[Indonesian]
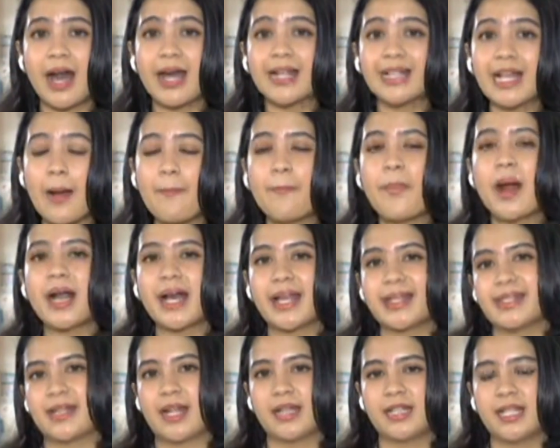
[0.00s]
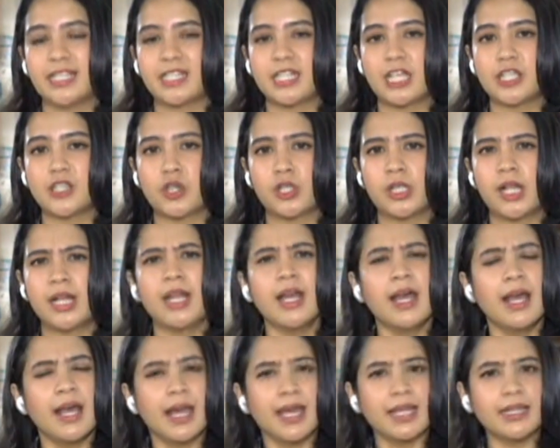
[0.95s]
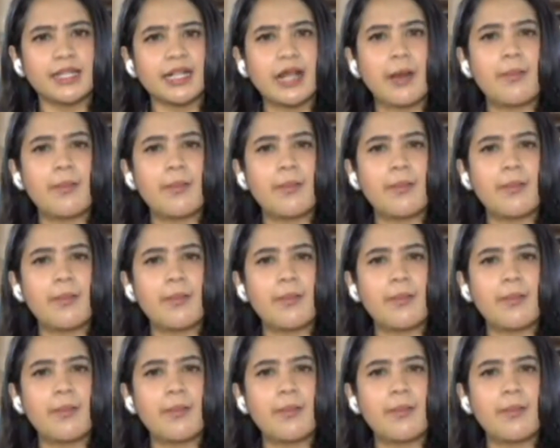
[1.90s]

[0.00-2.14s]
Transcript: harga pangan strategis nasional yang